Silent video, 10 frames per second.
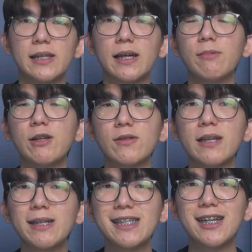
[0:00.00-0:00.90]
Yang
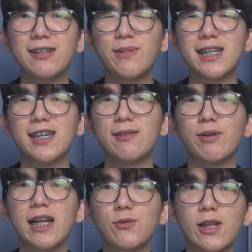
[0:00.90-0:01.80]
berikutnya masih dalam bagian
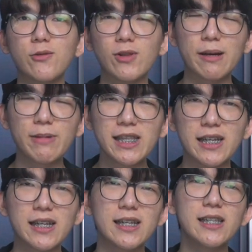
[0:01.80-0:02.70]
peraturan
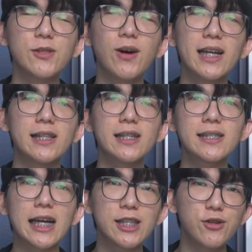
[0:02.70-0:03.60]
turnamennya itu adalah
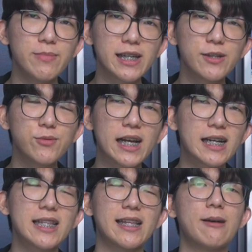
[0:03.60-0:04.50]
stadium yang digunakan.